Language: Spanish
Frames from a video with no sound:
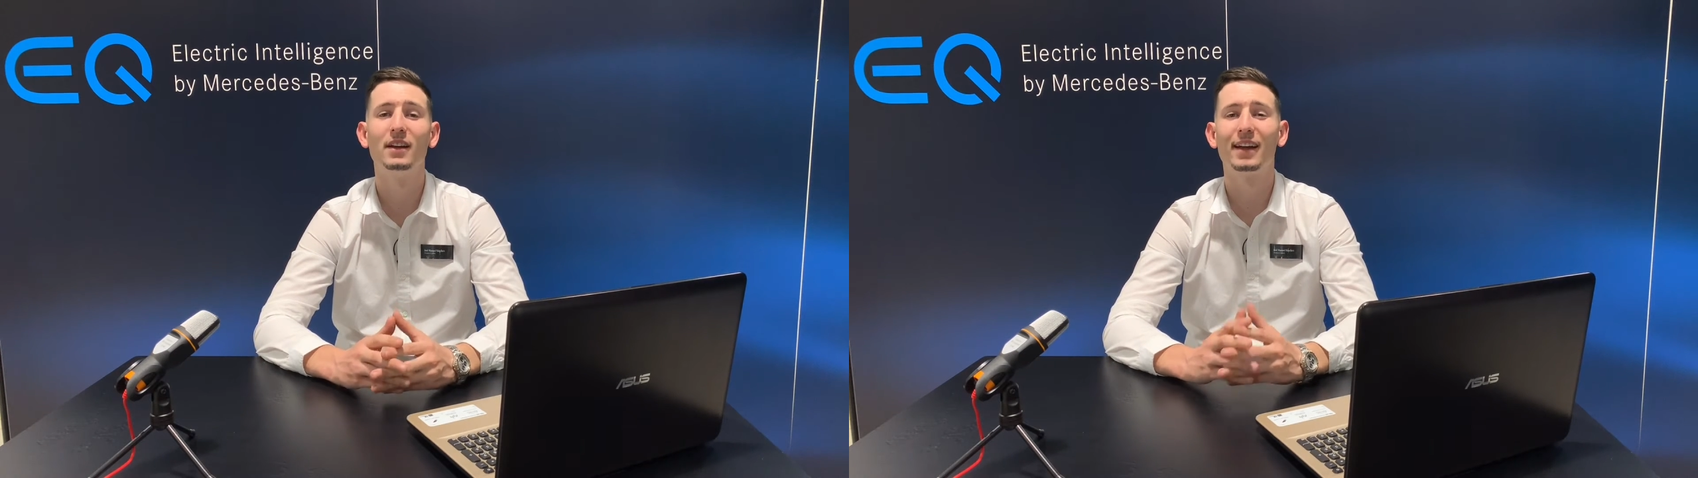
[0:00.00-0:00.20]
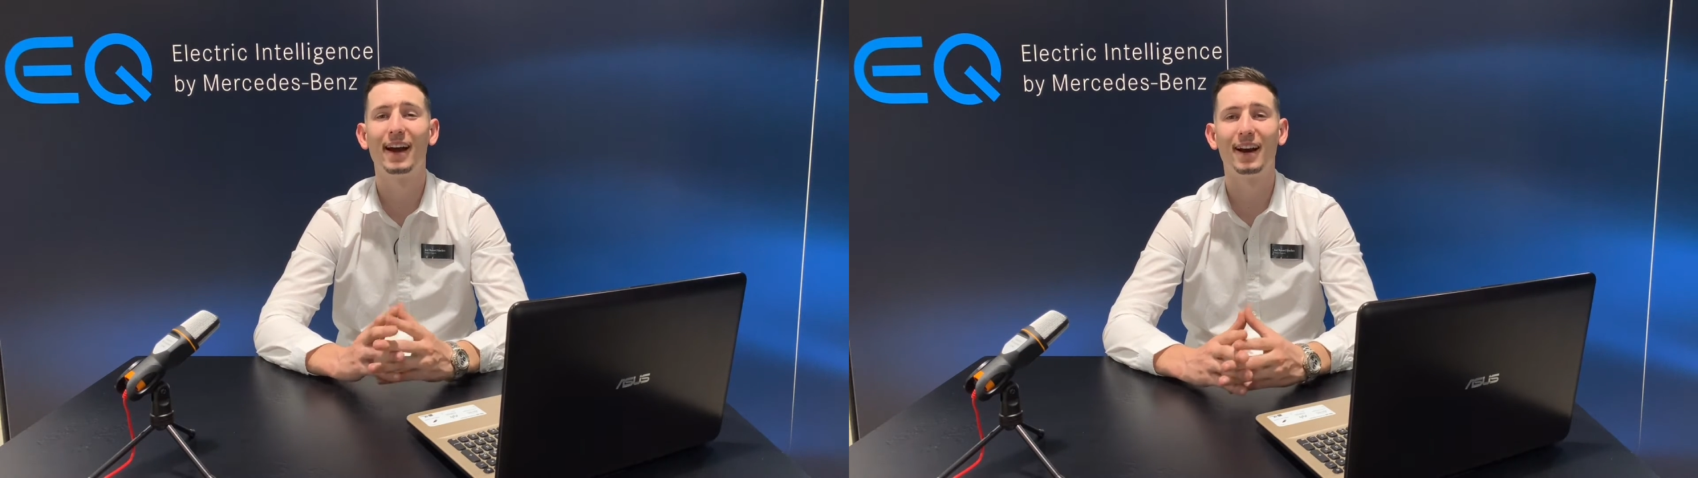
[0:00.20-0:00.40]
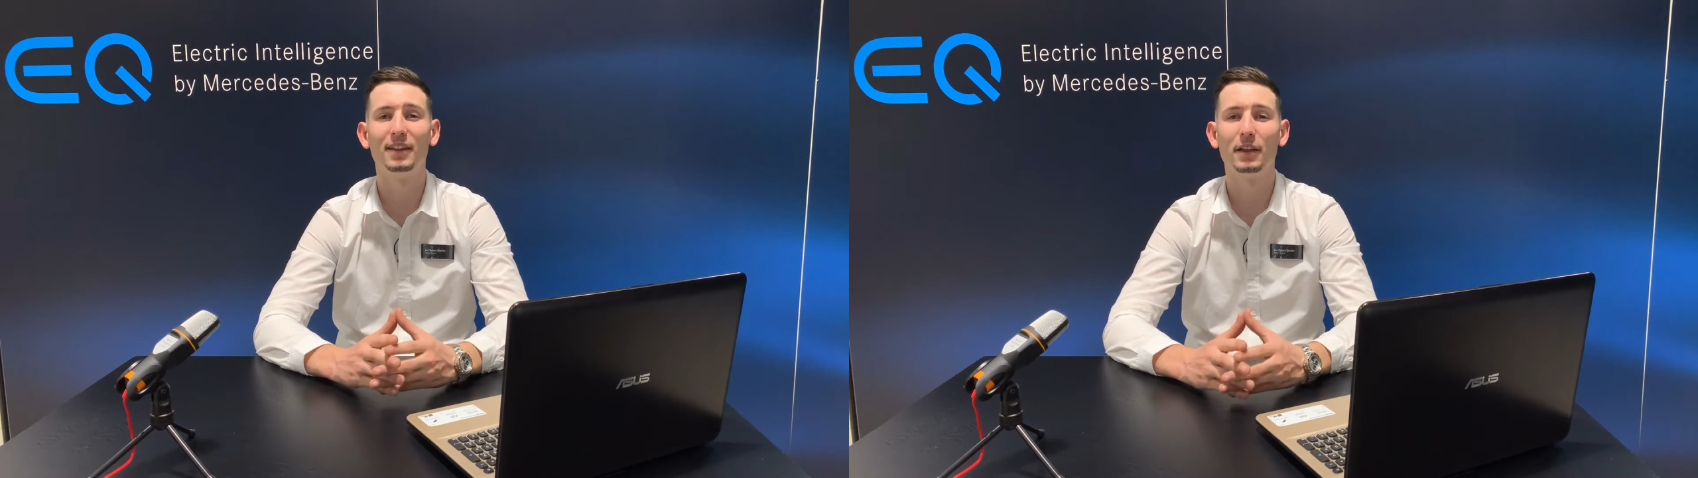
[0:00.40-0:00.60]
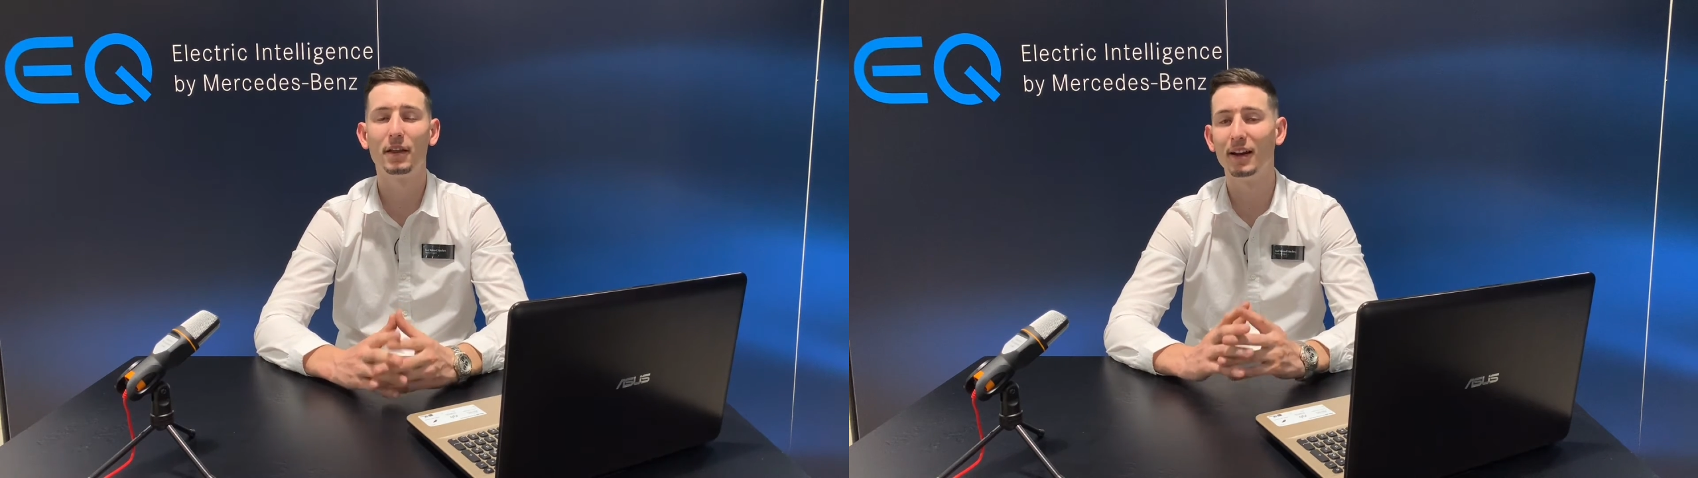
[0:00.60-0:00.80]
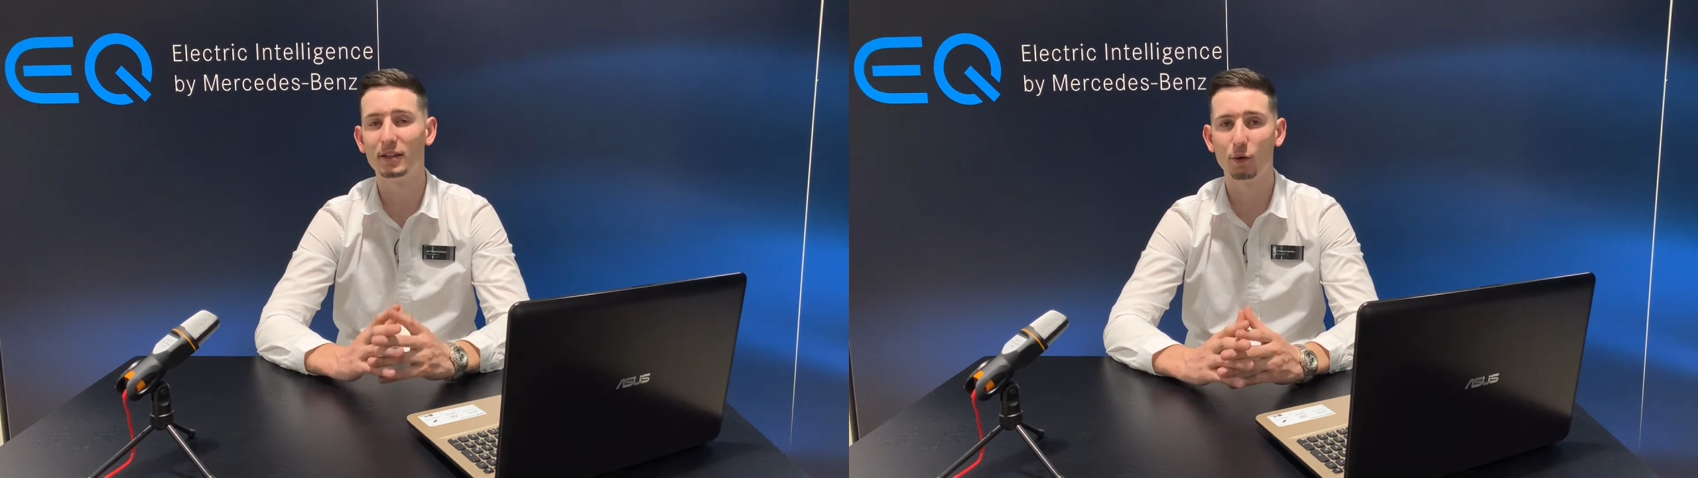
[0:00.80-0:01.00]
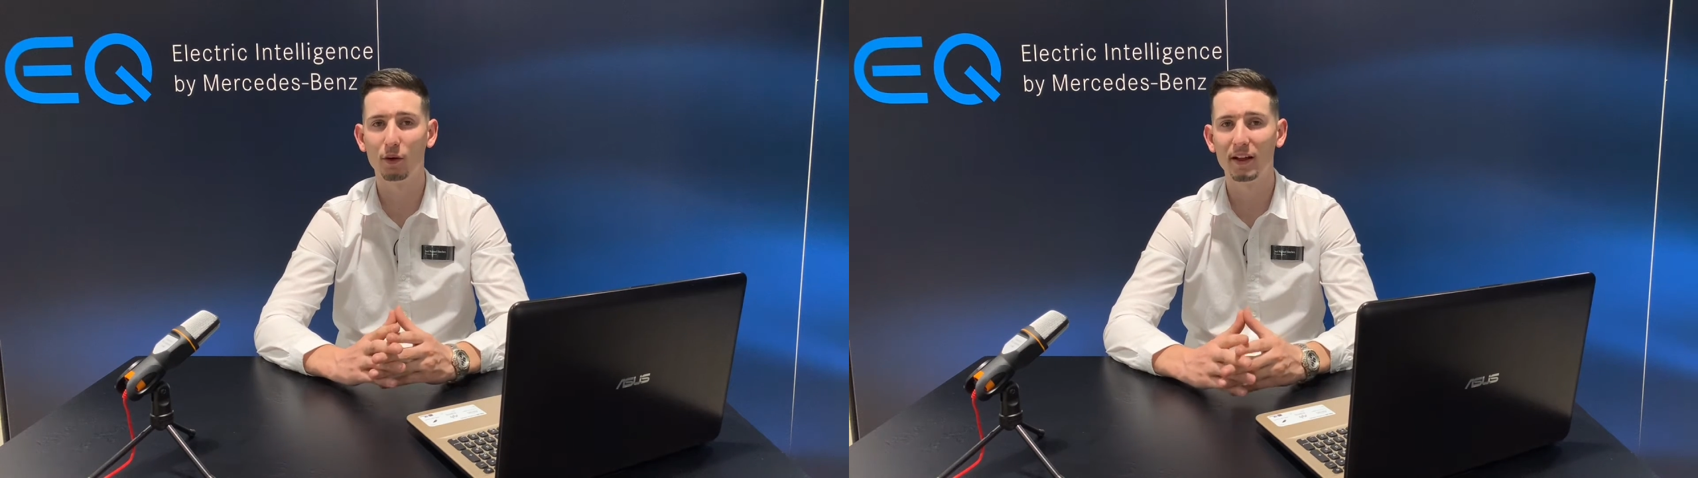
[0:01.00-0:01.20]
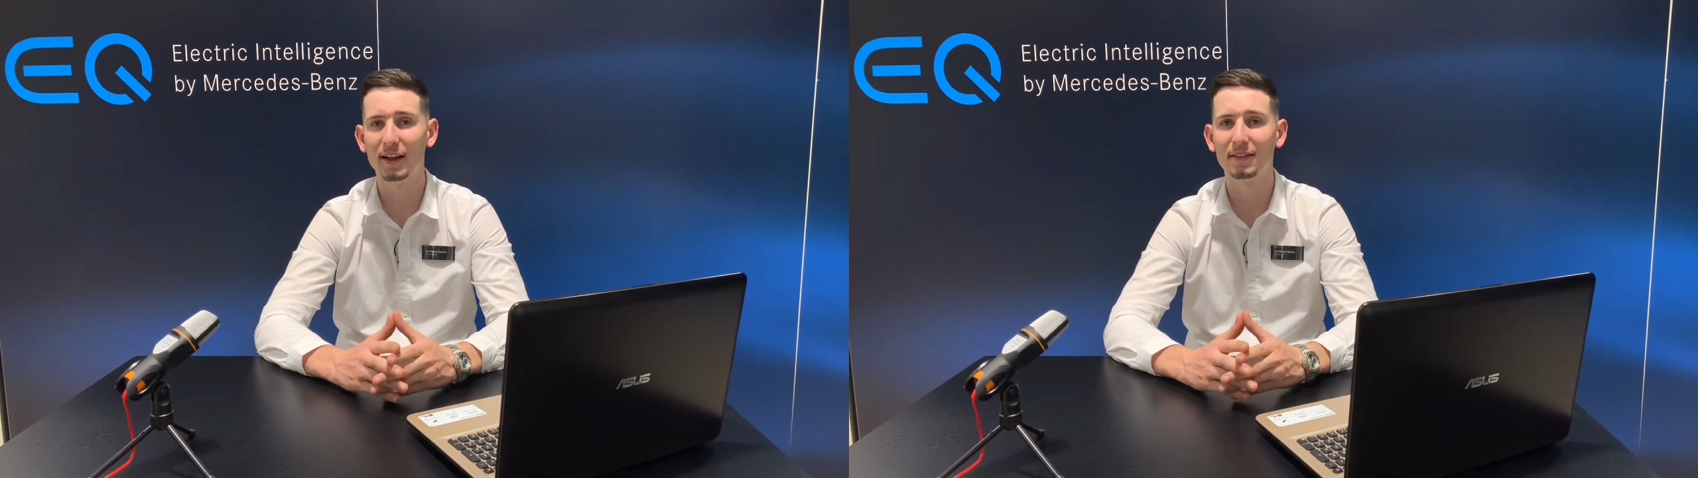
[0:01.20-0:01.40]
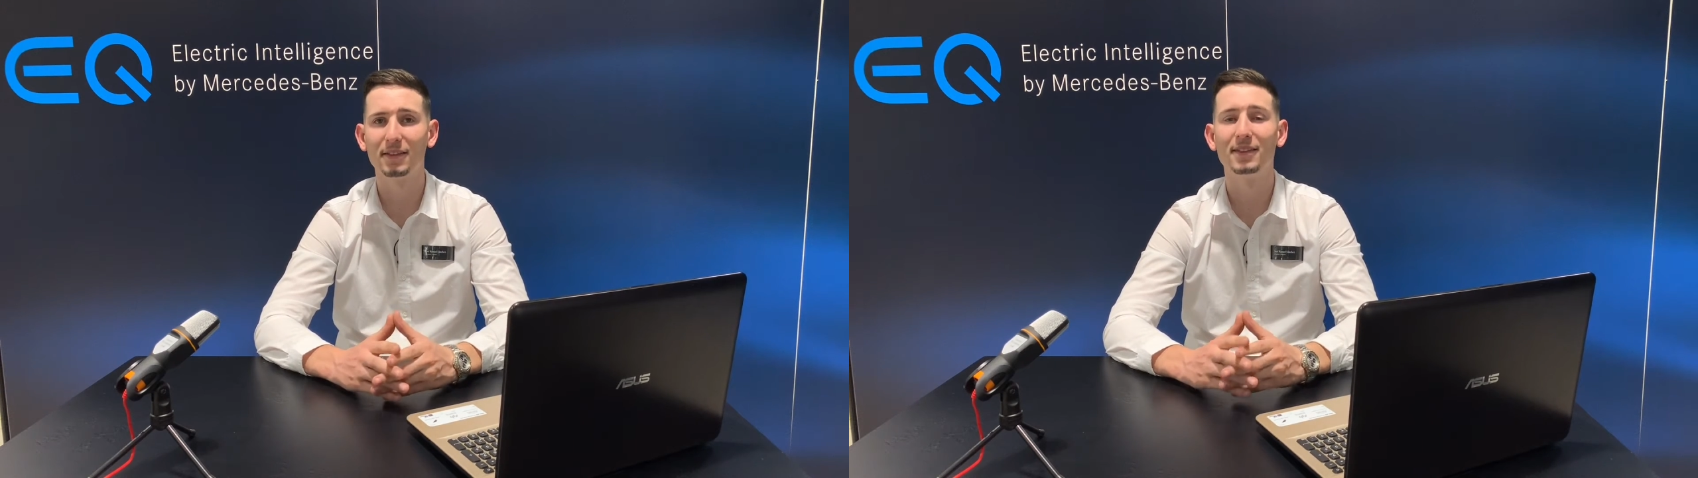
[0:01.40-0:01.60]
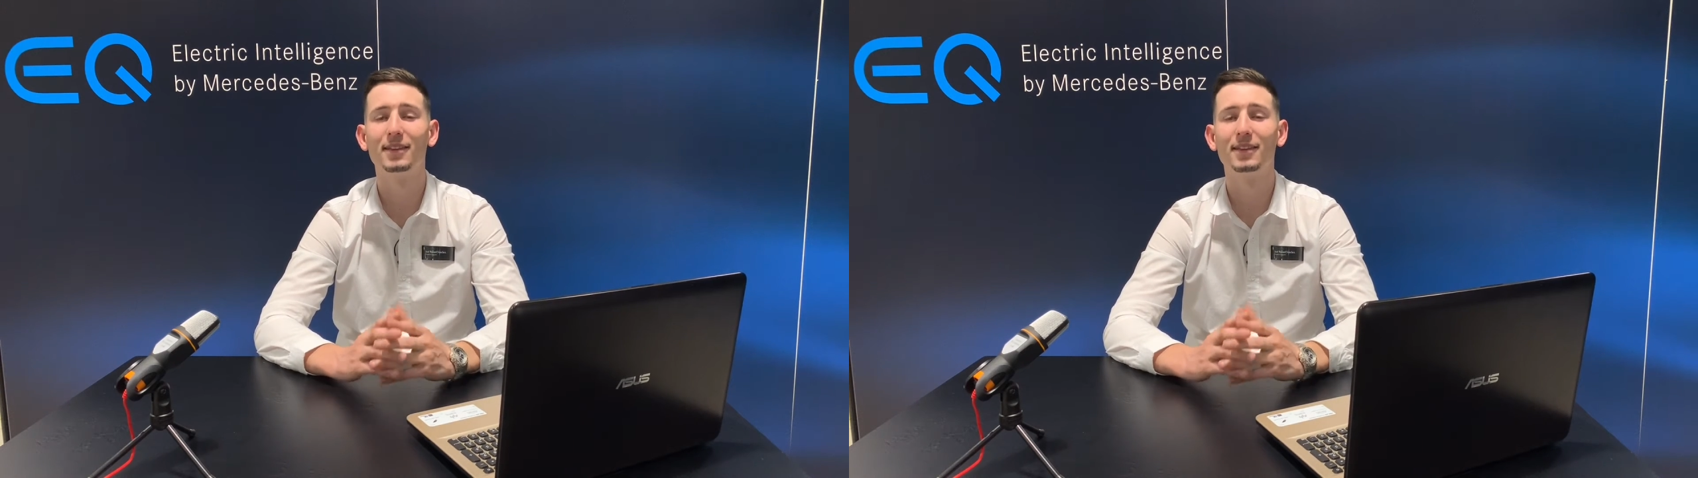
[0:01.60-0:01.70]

que garantizan la seguridad